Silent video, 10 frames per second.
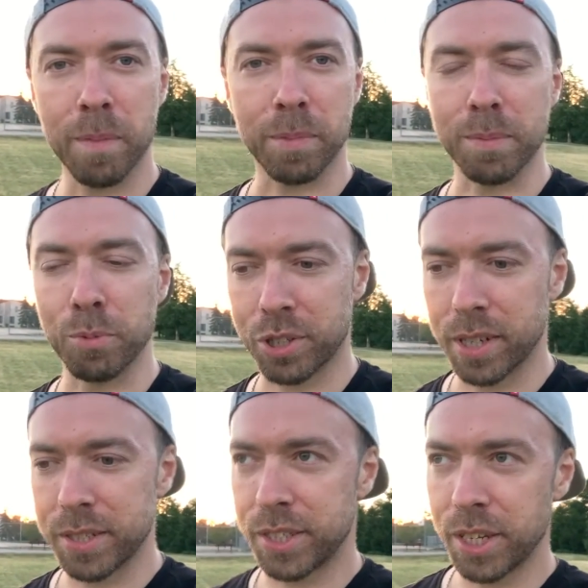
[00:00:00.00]
Потому
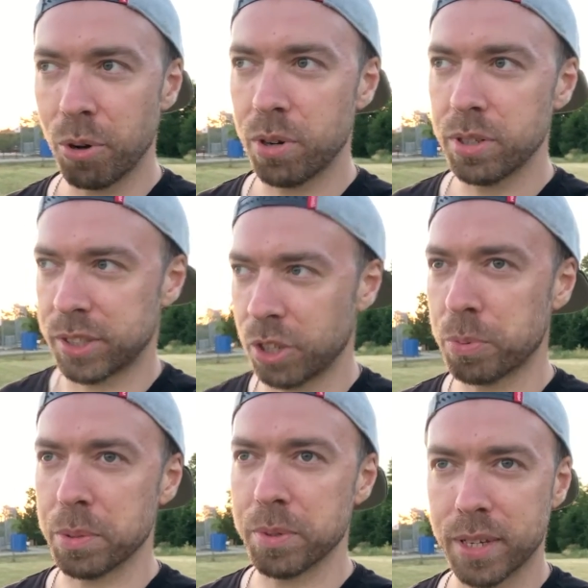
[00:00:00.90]
что SEO,
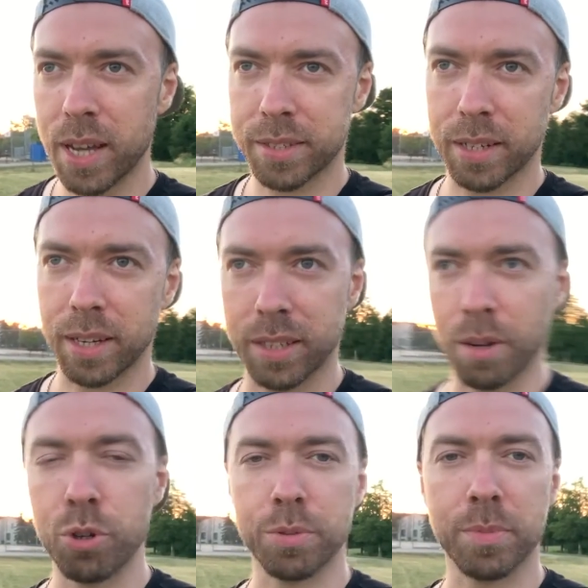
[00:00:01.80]
SEO-оптимизация – это
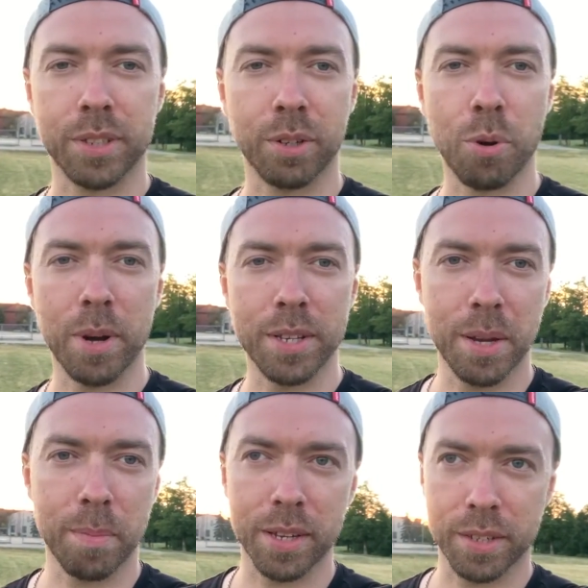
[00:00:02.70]
очень мне знакомая
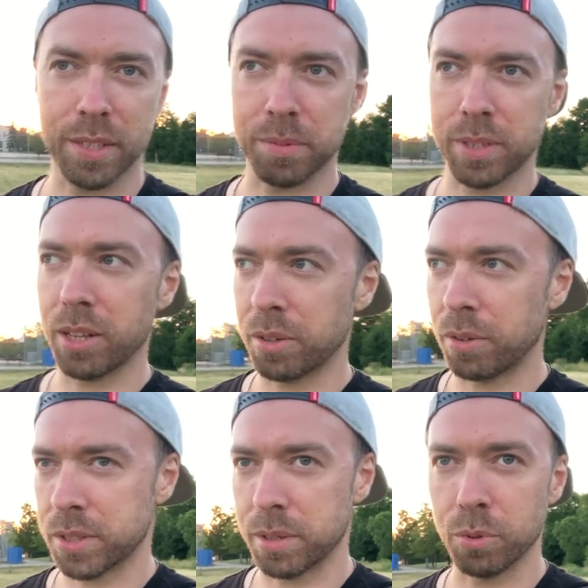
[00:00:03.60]
тема. Я с этим
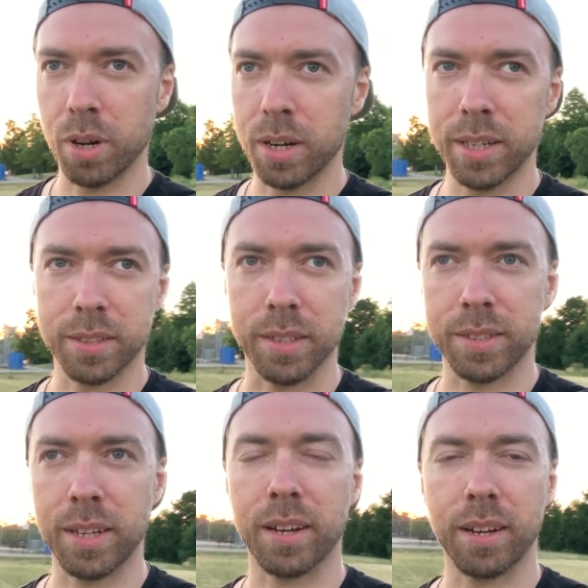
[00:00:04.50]
сталкивался много лет и
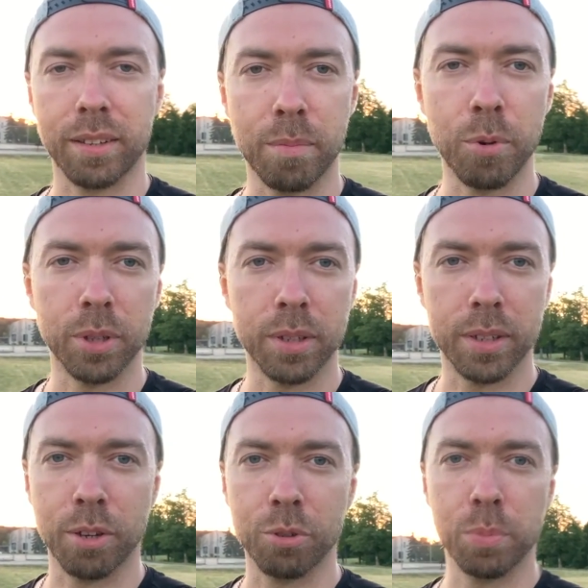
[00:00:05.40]
знаю, как это работает.
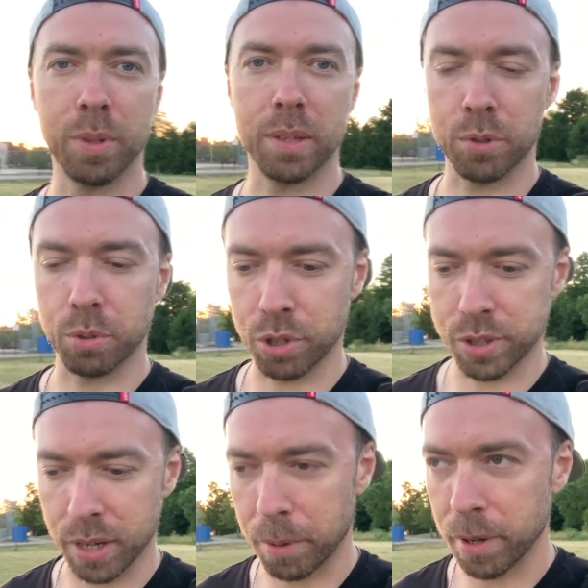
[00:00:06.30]
И на YouTube там все то же
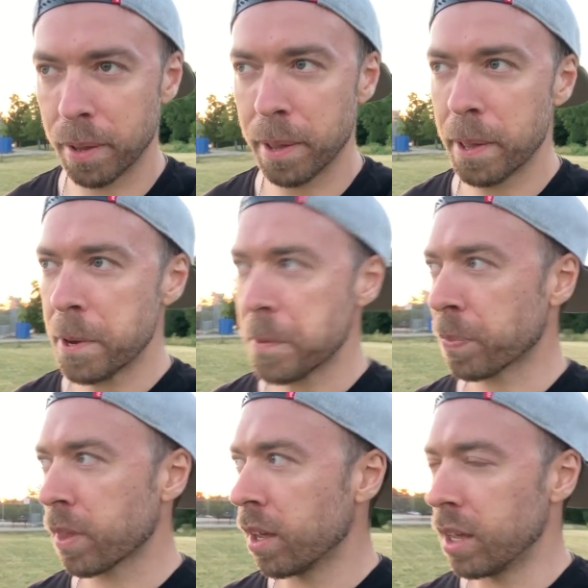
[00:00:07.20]
самое.
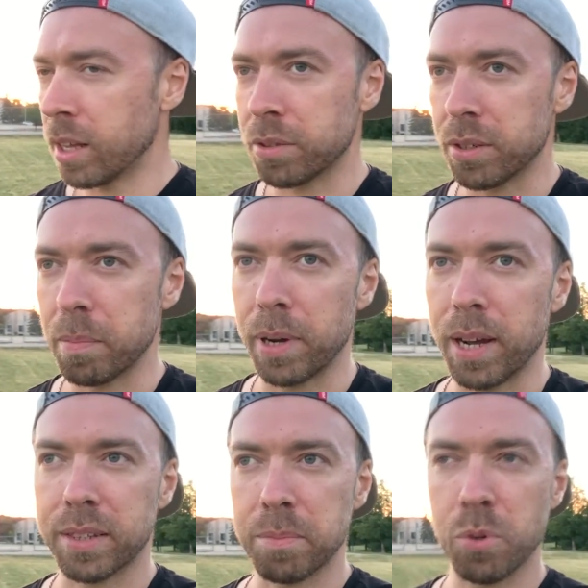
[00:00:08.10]

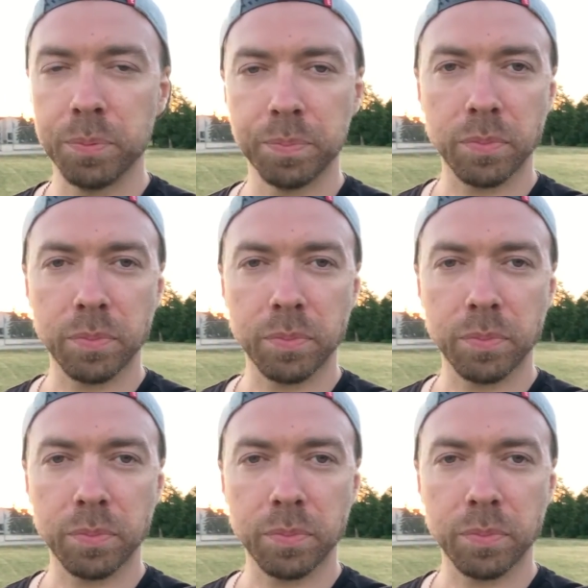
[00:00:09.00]
Поэтому